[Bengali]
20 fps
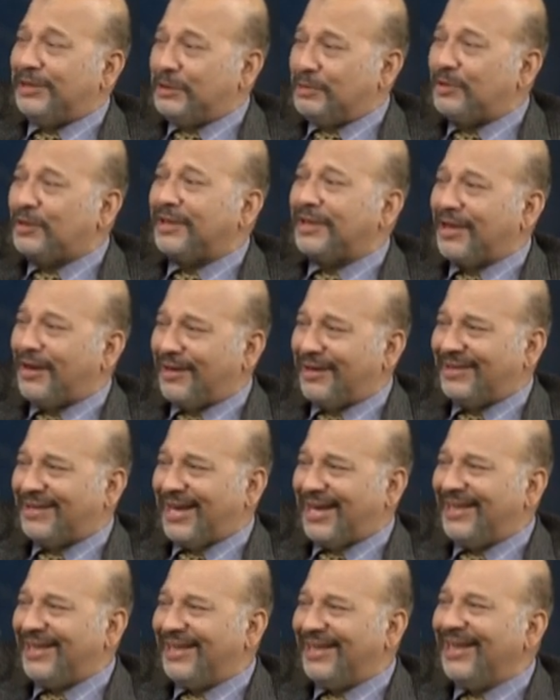জীবন দেওয়া
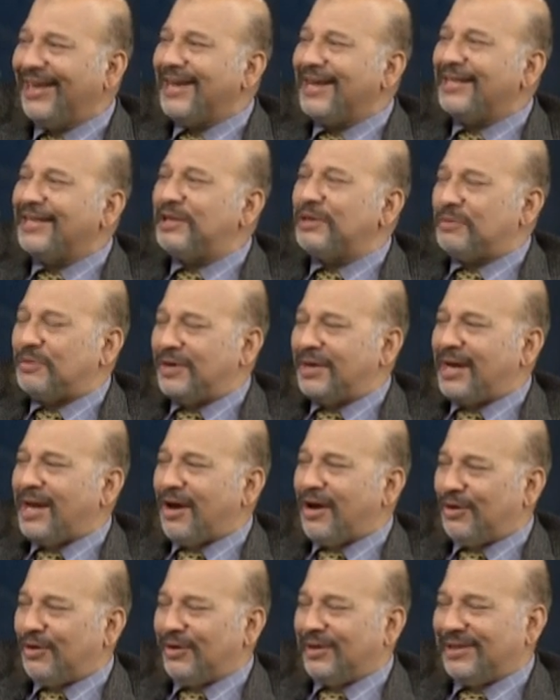যায়নি হ্যাঁ, হ্যাঁ। জীবন
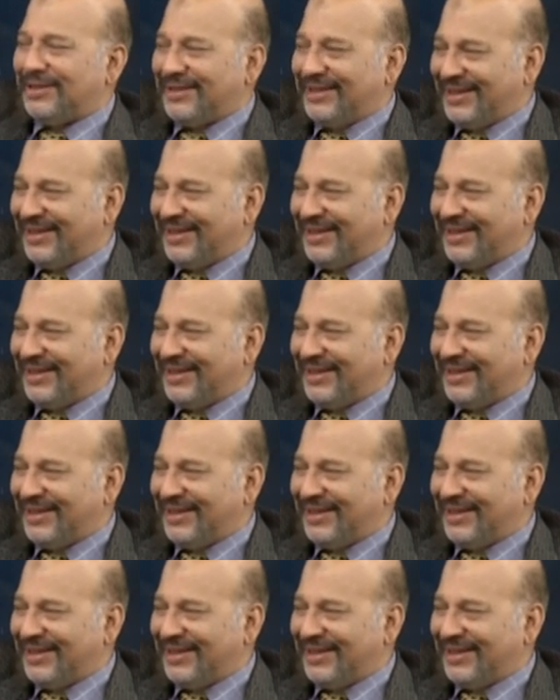নেওয়া হয়েছে